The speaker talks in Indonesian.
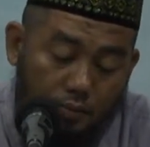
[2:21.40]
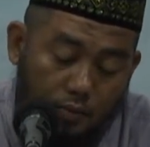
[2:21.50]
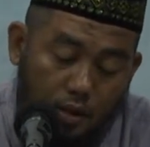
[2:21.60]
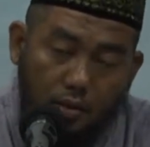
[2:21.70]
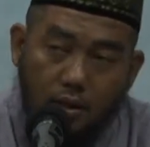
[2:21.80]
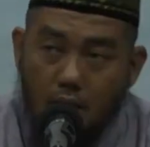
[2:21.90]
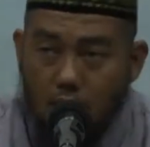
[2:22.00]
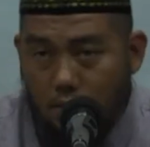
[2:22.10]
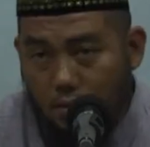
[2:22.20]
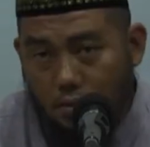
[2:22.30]

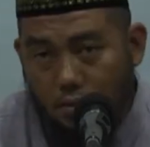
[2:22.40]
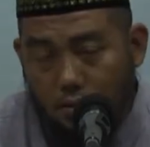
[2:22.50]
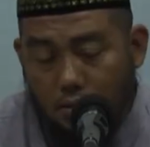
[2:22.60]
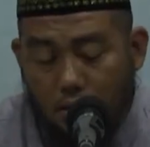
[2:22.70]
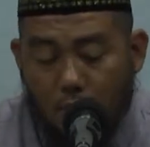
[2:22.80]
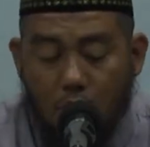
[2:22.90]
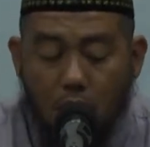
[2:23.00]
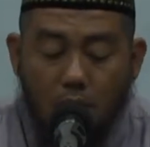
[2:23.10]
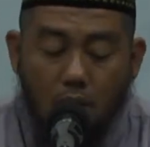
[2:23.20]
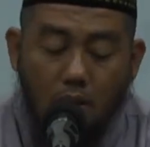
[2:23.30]
Tentang
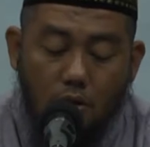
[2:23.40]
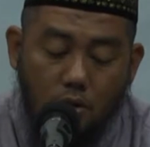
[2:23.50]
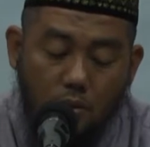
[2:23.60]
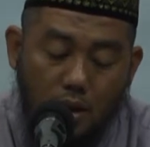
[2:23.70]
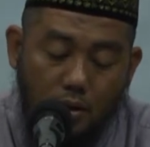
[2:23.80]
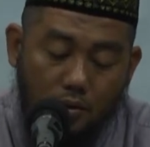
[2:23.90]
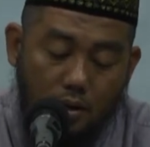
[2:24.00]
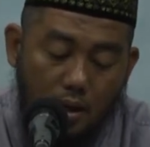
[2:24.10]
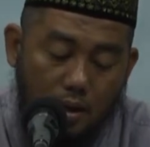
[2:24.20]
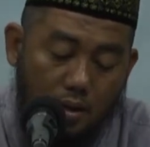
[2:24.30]
nama-nama Allah Subhanahu wa
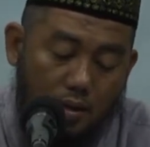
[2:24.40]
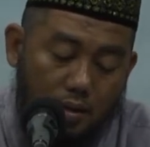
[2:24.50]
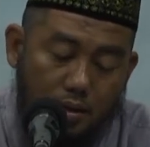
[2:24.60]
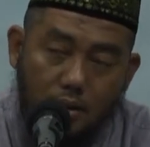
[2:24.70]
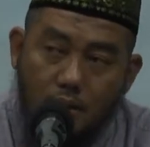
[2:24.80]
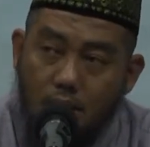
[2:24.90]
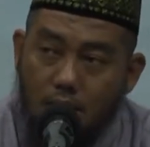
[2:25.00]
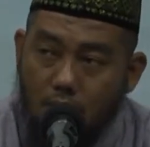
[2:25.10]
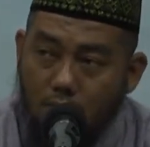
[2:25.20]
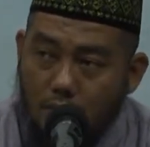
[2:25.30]
taala,
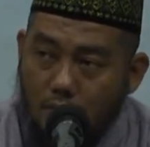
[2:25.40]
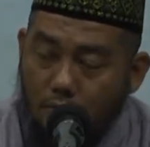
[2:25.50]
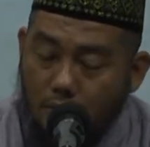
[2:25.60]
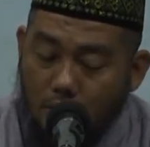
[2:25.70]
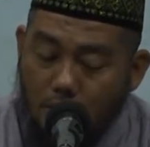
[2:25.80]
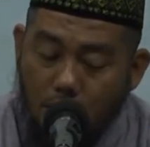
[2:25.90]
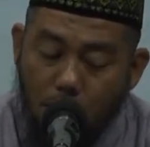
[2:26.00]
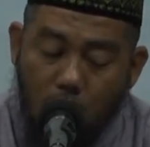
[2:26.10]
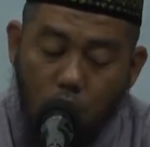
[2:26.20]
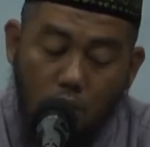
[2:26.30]
sifat-sifatnya dan
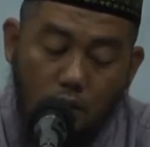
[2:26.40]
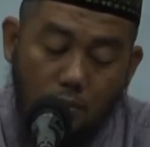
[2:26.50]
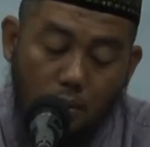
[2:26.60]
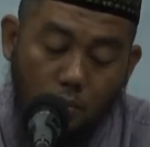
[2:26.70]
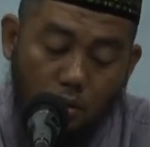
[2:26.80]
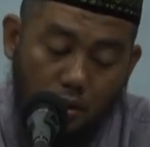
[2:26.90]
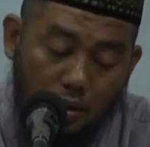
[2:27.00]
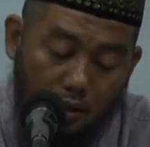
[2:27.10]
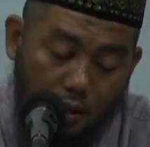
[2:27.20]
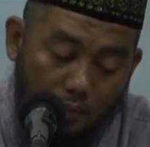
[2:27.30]

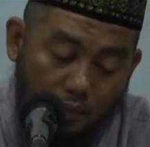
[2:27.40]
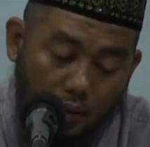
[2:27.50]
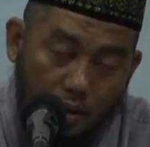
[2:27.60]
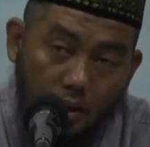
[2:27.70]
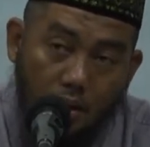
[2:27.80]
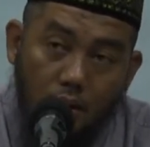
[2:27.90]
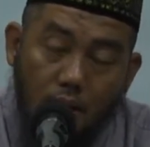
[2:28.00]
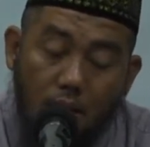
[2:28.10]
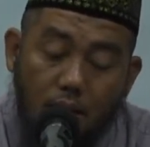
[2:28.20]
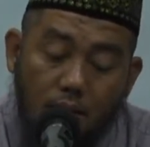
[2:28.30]
perbuatan-perbuatannya
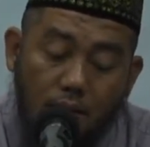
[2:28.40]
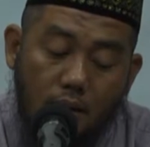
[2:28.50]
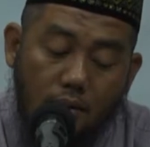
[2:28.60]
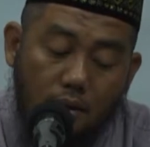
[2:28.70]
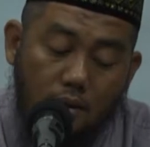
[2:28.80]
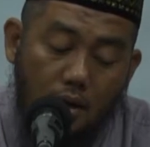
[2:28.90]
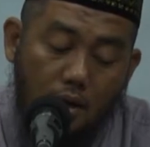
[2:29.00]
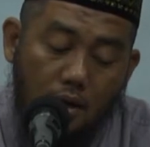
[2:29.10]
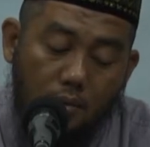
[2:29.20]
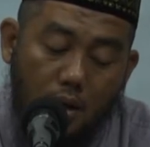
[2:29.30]
hatta
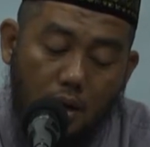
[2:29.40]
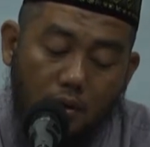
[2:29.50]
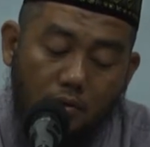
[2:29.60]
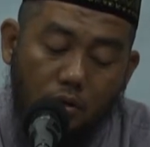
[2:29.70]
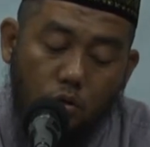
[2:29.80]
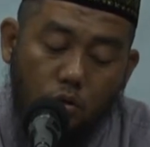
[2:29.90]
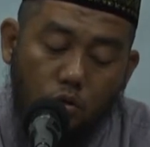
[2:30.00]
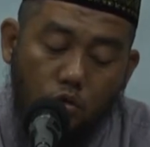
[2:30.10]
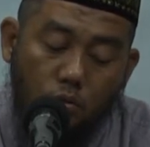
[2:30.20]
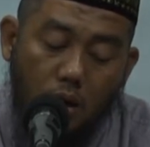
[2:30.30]
tajallat ma'rifatuhu
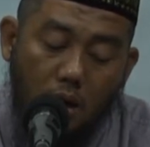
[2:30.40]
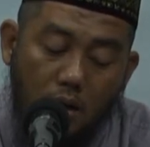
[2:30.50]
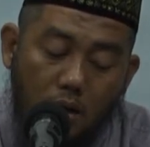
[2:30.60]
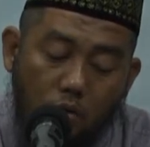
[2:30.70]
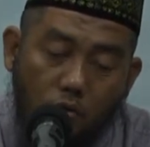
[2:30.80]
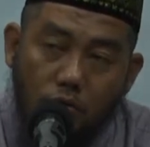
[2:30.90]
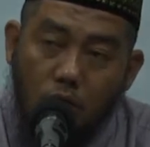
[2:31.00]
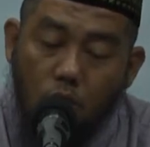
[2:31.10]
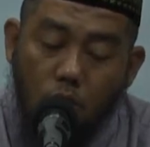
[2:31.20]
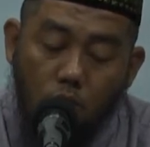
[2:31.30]
subhanahu
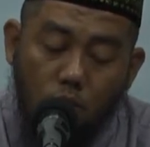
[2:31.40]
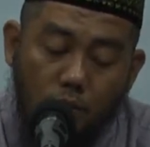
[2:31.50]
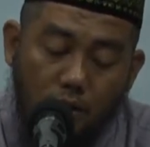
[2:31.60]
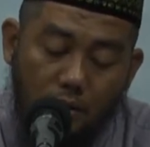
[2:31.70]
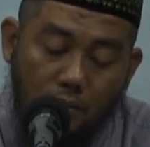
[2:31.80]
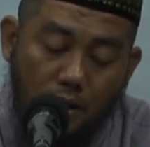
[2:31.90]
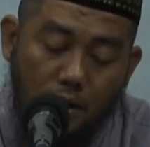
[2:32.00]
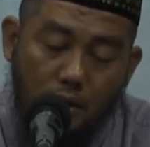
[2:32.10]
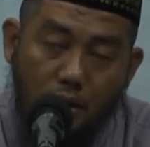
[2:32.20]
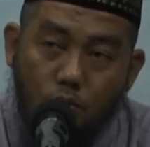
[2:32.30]
fi qulubi
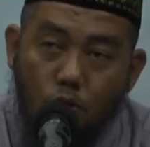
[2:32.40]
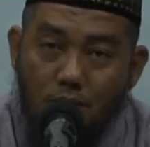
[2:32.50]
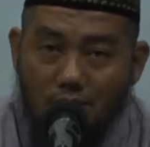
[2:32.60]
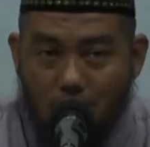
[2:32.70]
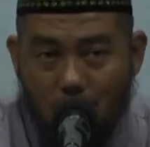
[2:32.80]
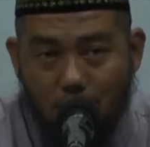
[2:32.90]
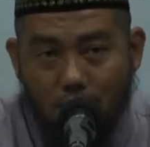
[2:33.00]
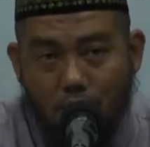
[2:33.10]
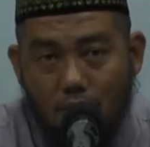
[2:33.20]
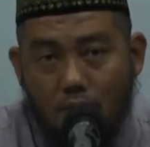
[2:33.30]
ibadihil mu'minin
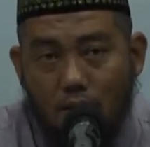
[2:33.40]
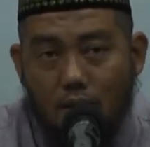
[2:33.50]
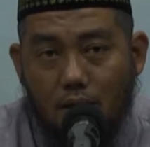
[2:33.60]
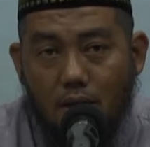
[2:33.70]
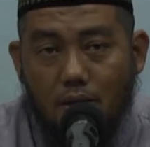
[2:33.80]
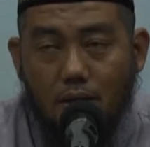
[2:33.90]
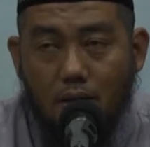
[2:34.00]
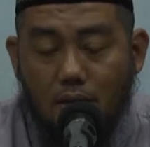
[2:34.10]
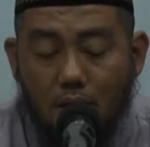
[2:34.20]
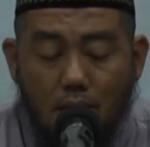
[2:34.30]

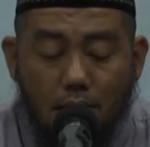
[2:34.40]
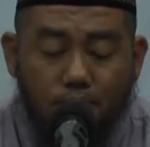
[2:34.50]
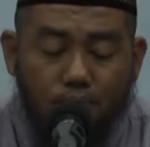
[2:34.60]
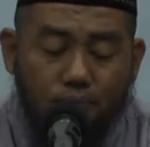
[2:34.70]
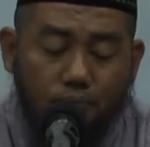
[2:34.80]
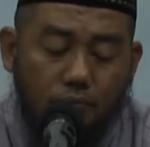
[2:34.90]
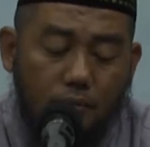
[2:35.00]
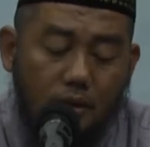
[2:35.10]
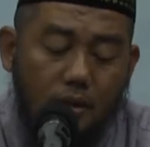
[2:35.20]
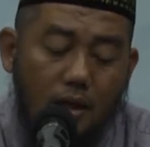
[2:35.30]
sehingga
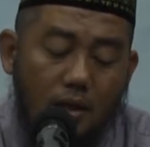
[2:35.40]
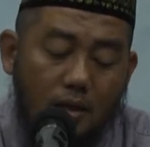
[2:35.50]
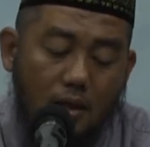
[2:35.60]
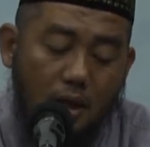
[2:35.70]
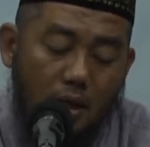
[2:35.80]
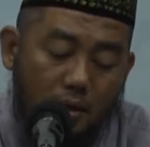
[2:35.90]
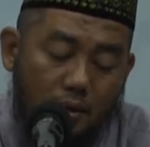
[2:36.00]
jelaslah